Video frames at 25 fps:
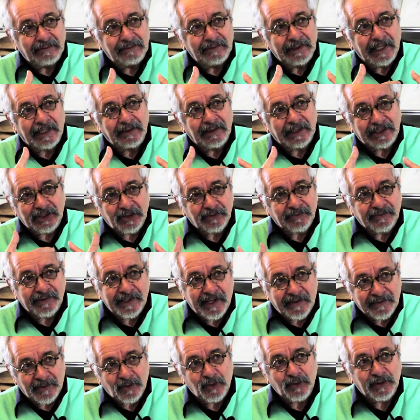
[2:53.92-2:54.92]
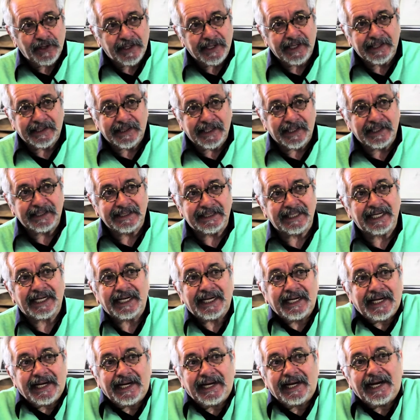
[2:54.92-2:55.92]
una sociedad concreta se
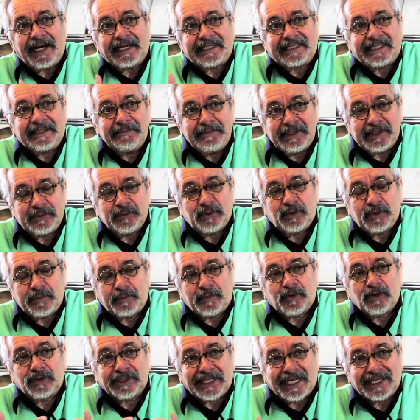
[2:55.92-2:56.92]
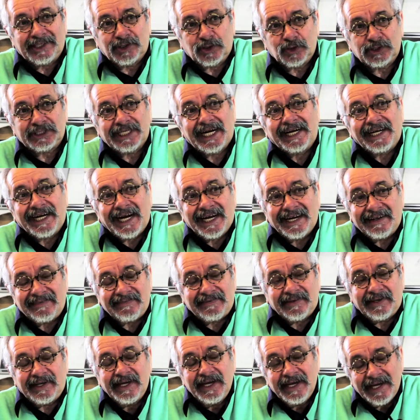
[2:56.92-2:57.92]
lea a sí mismo y por lo tanto se
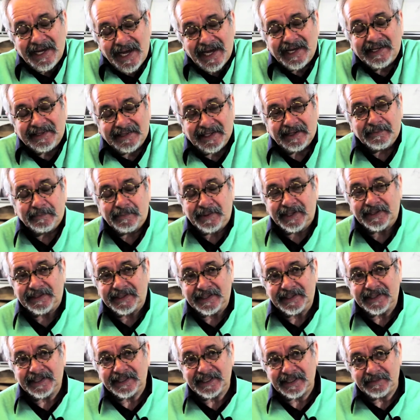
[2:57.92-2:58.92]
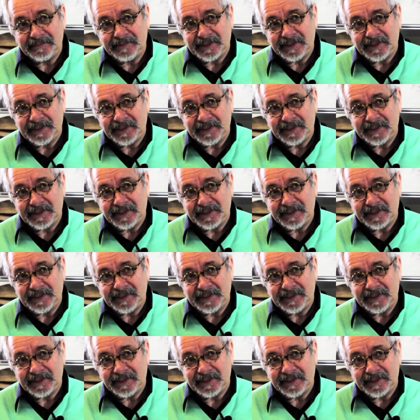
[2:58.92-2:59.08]
analice e interprete a sí